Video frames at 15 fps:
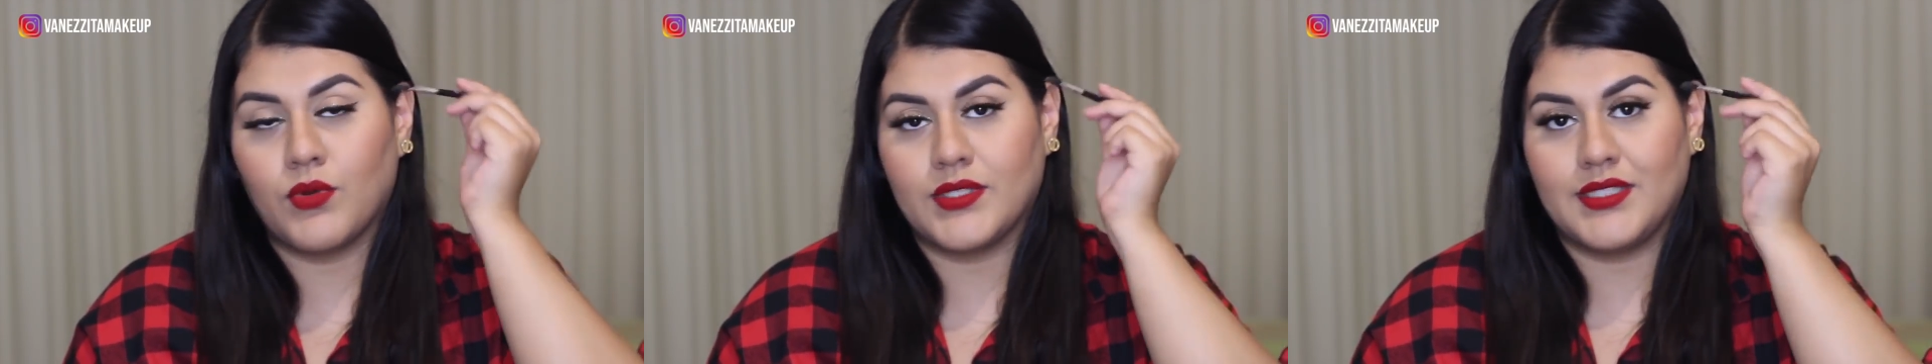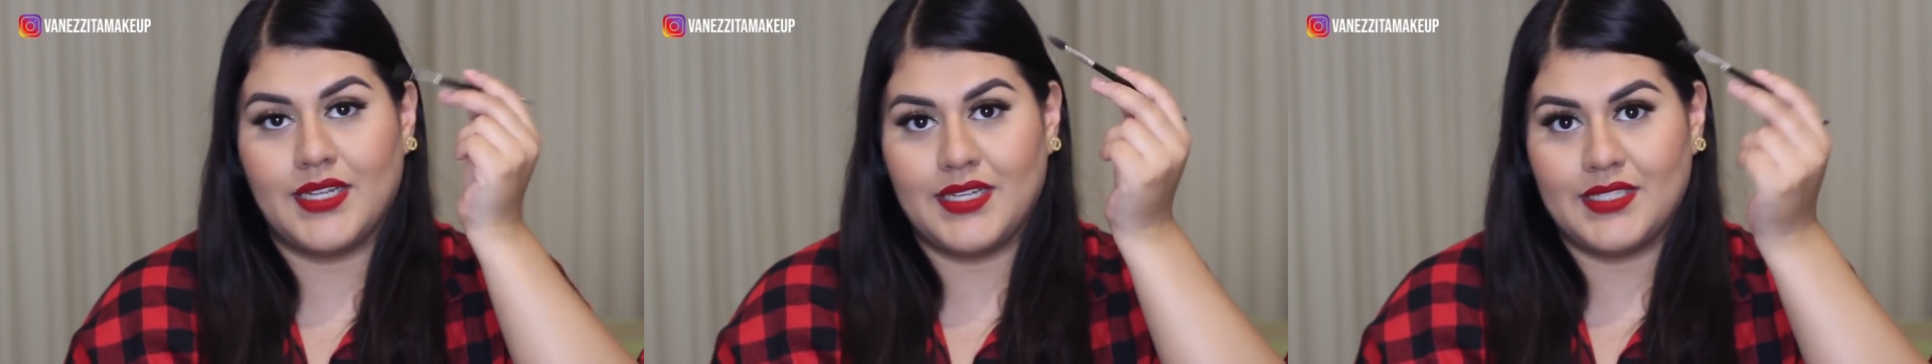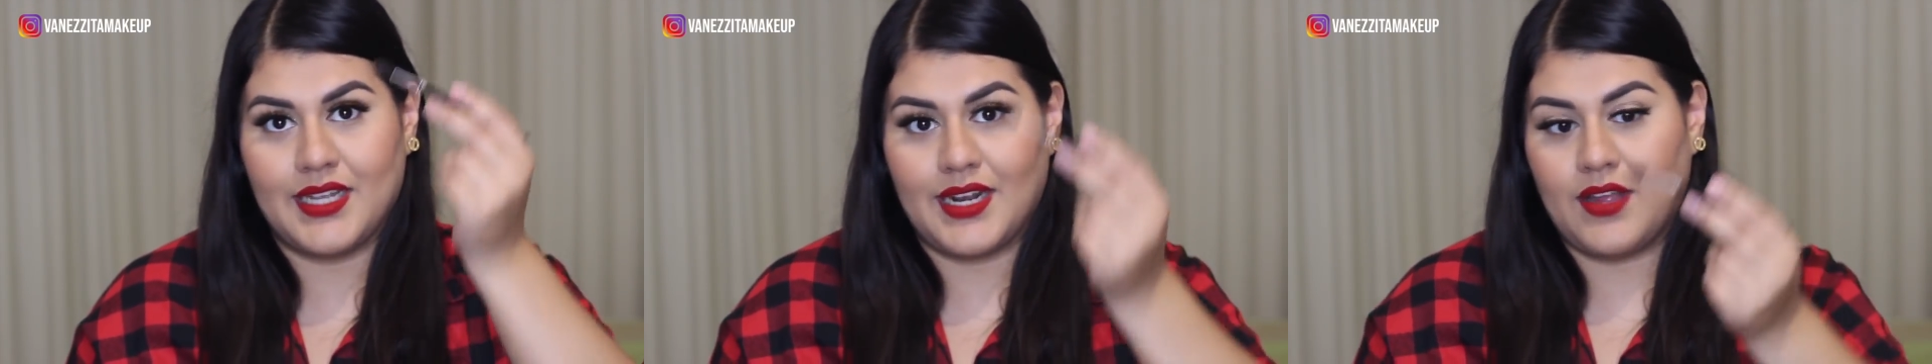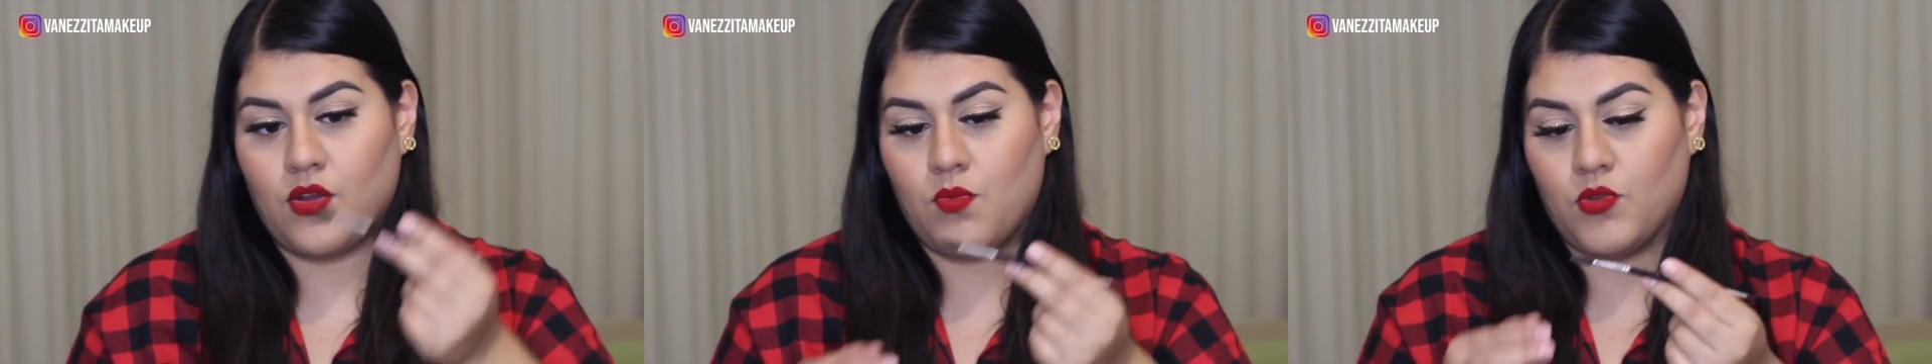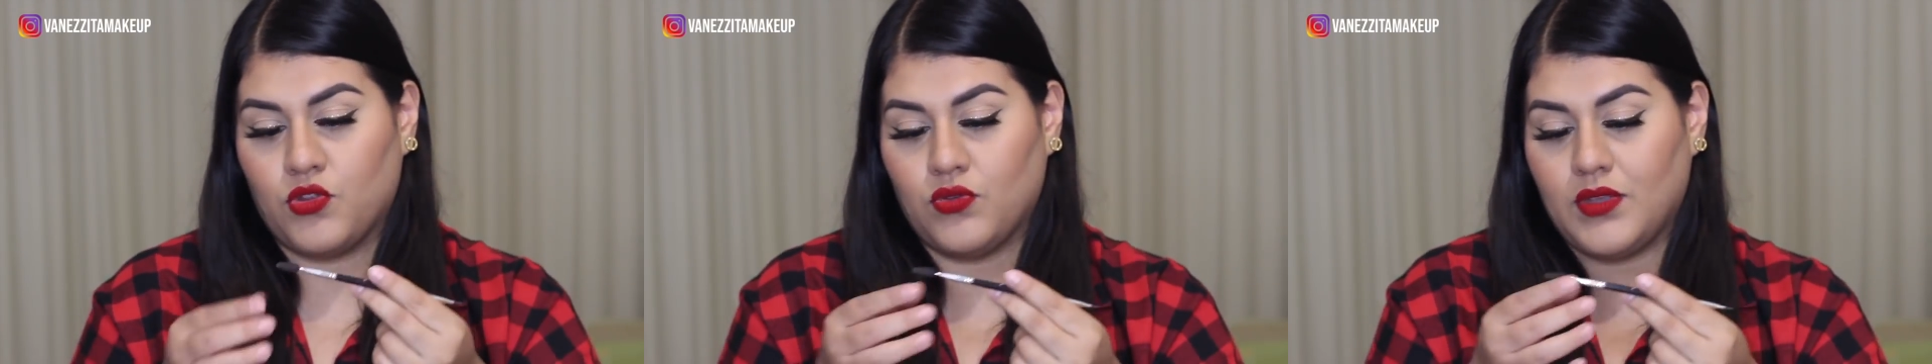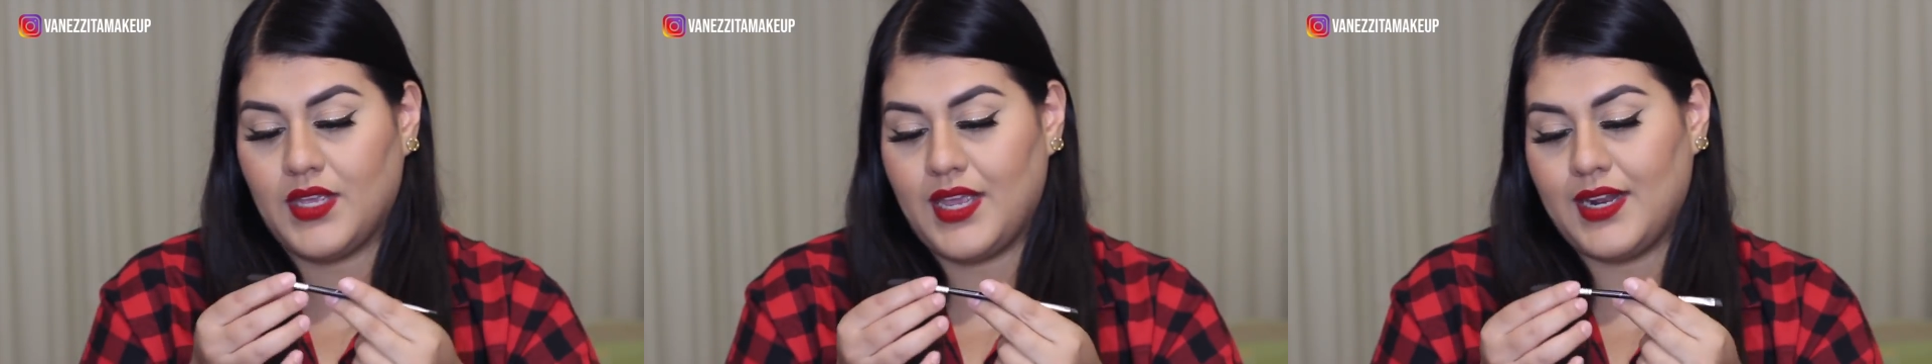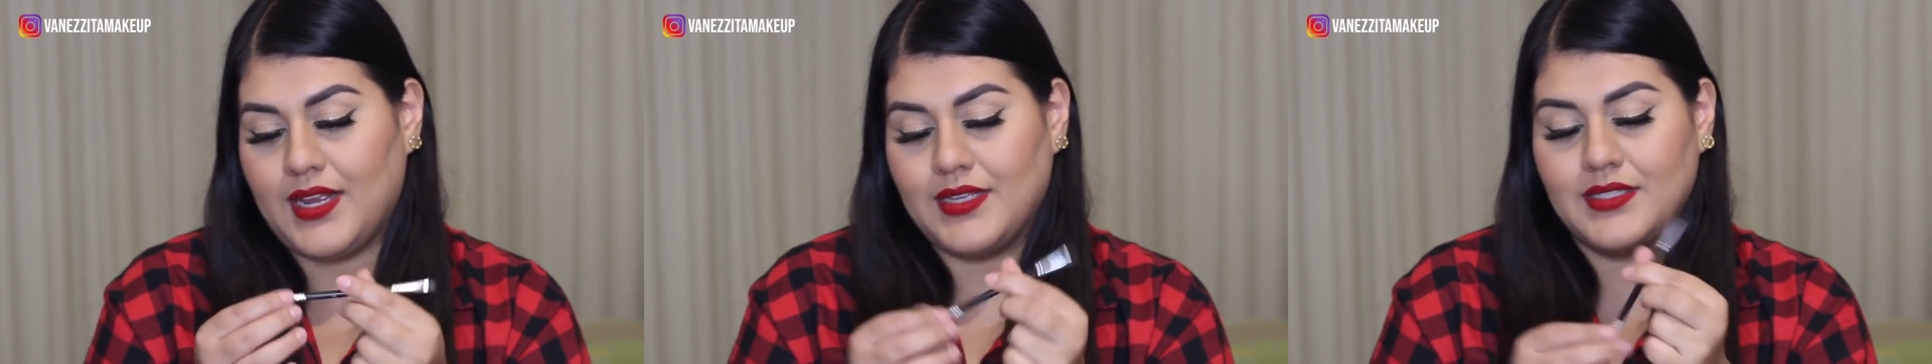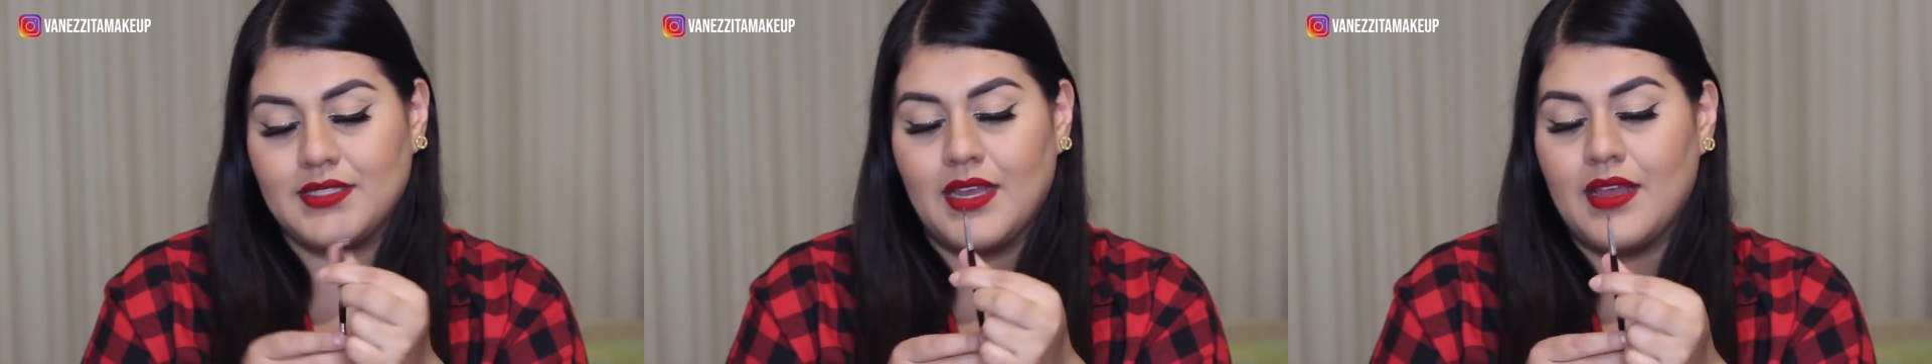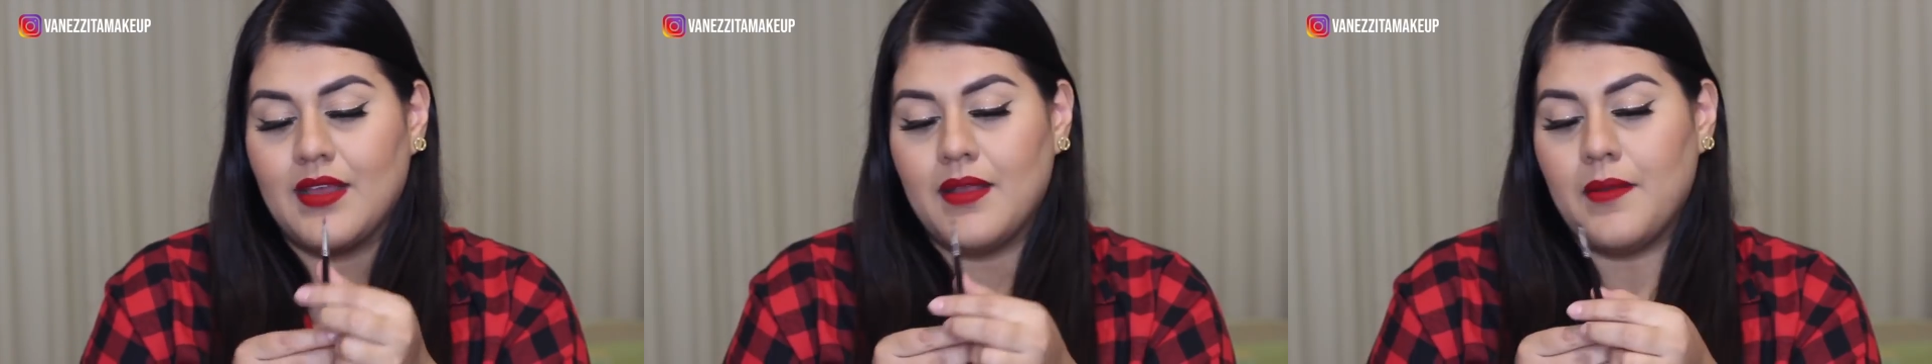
o estilizarla como tú quieras.